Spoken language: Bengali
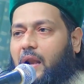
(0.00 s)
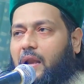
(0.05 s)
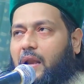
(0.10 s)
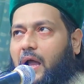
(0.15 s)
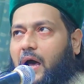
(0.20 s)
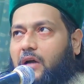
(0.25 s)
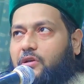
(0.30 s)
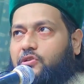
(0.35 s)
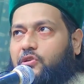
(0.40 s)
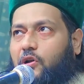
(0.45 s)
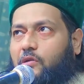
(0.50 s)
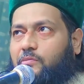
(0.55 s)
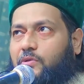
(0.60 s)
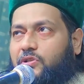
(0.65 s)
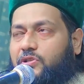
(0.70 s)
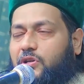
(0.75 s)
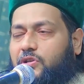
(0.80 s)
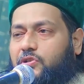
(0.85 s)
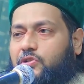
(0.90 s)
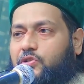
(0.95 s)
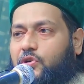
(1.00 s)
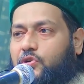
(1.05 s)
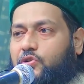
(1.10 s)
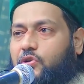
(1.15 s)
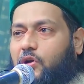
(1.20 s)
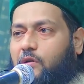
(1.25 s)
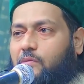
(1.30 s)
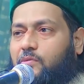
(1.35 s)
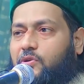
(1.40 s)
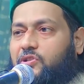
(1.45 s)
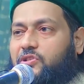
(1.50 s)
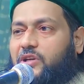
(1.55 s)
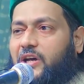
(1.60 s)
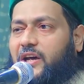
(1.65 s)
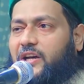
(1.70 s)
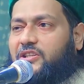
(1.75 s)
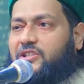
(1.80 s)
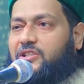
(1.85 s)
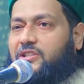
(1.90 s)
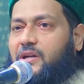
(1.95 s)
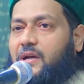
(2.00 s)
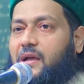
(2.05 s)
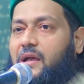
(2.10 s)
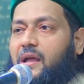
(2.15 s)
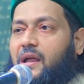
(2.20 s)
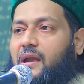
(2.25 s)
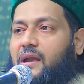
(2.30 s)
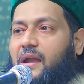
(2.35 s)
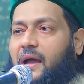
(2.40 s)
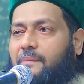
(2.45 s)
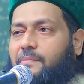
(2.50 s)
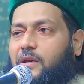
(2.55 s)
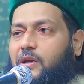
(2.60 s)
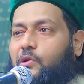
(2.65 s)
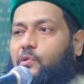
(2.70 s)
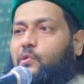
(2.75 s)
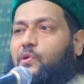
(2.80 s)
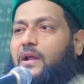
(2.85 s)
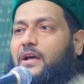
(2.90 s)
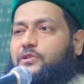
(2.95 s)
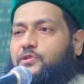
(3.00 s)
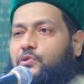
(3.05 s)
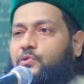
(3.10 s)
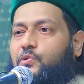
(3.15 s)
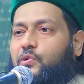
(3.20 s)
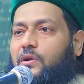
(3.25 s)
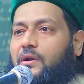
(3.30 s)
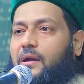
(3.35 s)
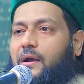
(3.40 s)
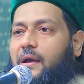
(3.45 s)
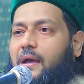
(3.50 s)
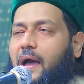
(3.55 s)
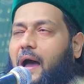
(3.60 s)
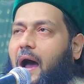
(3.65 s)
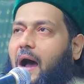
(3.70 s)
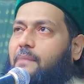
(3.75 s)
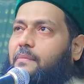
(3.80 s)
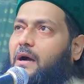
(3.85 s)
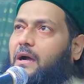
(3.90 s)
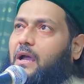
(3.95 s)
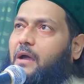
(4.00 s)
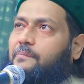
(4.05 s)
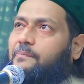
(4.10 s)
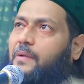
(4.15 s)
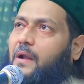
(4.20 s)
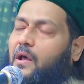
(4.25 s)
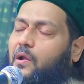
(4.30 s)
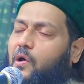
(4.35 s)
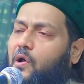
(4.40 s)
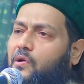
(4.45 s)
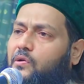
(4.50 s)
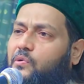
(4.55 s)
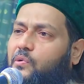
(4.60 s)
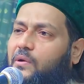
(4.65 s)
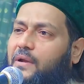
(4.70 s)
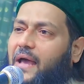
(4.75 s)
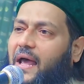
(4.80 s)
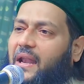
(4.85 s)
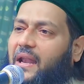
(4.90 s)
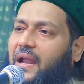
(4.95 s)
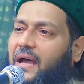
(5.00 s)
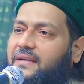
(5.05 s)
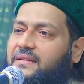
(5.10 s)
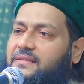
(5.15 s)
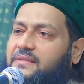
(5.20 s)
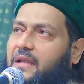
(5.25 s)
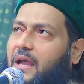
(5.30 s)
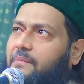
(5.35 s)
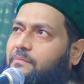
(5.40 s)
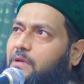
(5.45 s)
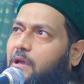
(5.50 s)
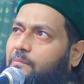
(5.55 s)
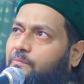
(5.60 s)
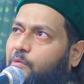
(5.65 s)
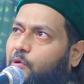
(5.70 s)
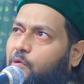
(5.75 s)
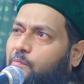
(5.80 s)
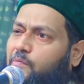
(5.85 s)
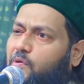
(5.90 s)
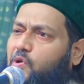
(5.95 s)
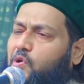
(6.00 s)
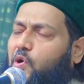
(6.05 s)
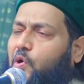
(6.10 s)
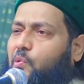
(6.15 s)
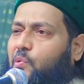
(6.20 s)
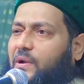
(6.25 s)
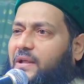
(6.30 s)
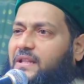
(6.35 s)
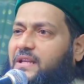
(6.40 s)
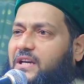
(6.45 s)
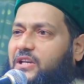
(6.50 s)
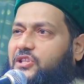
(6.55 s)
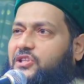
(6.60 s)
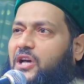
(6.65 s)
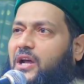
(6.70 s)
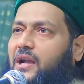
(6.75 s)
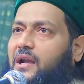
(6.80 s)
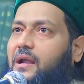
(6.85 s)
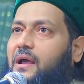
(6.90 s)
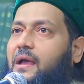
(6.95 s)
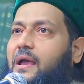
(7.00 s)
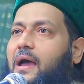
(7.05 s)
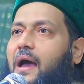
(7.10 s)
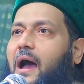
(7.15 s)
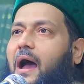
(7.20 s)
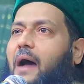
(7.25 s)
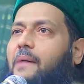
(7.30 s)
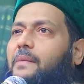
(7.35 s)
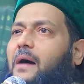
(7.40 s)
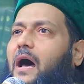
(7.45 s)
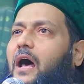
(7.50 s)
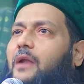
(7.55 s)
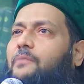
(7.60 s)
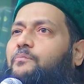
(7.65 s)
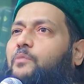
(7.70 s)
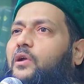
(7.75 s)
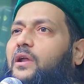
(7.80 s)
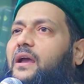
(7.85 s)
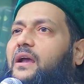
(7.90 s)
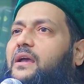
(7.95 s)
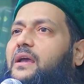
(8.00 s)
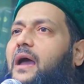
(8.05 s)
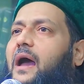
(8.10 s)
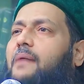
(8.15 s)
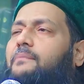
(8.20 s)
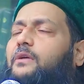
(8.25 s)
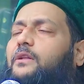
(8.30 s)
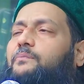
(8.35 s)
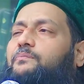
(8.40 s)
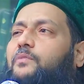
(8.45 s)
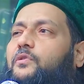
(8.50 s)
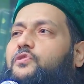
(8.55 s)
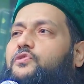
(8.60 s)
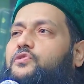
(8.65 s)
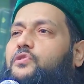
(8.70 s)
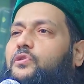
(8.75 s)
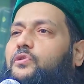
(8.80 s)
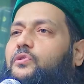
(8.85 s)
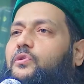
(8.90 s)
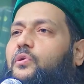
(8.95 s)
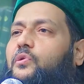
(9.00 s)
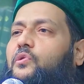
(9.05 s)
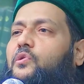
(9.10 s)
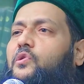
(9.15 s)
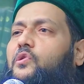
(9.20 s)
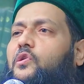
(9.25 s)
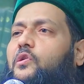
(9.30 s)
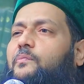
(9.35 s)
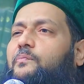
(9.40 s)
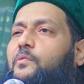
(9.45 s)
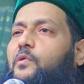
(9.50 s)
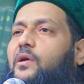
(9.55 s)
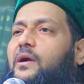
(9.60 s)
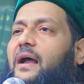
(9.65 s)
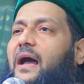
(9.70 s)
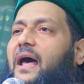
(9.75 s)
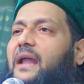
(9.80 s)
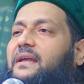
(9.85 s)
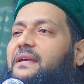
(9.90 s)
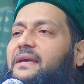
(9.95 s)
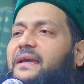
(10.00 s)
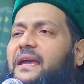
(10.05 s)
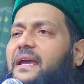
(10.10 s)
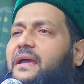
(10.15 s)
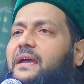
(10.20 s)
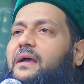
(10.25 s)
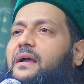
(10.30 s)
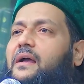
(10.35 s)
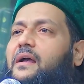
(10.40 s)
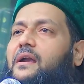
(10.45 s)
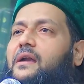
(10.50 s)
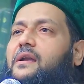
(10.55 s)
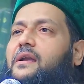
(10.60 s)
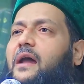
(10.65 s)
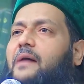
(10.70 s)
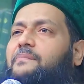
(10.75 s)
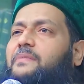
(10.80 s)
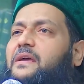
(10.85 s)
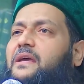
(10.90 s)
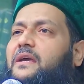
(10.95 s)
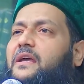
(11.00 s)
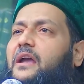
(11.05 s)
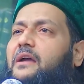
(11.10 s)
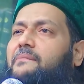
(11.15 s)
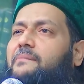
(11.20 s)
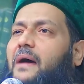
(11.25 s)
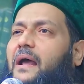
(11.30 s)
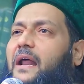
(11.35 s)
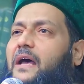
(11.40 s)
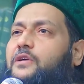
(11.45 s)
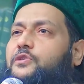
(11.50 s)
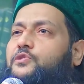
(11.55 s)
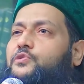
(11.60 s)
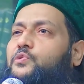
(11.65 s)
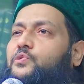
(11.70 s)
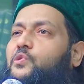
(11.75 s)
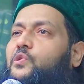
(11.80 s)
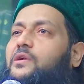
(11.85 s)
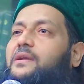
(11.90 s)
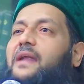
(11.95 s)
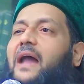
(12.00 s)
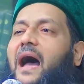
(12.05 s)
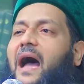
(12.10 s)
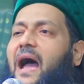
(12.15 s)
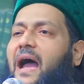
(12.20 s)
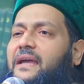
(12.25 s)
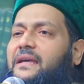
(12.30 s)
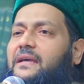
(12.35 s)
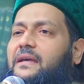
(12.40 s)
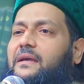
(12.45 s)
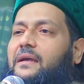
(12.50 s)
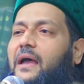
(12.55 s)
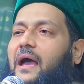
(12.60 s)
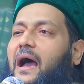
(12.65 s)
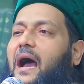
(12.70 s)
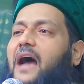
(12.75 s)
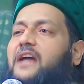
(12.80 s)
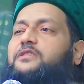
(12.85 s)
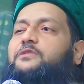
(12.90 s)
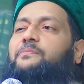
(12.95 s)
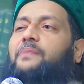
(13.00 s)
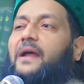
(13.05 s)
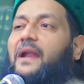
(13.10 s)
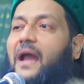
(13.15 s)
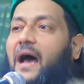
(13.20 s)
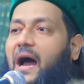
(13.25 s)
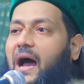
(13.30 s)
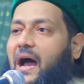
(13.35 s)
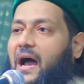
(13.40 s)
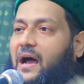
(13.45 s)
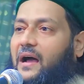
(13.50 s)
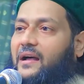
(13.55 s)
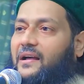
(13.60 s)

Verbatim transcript: আল্লাহ সর্বশ্রেষ্ঠ সর্বশেষ নবী ও রাসুল আমাকে প্রেরণ করে আল্লাহ ইসলামকে পরিপূর্ণ করে দিয়েছেন আমার পরে কেয়ামত পর্যন্ত কোনো প্রকার ই নবী কিংবা রাসুল নাই আসবে না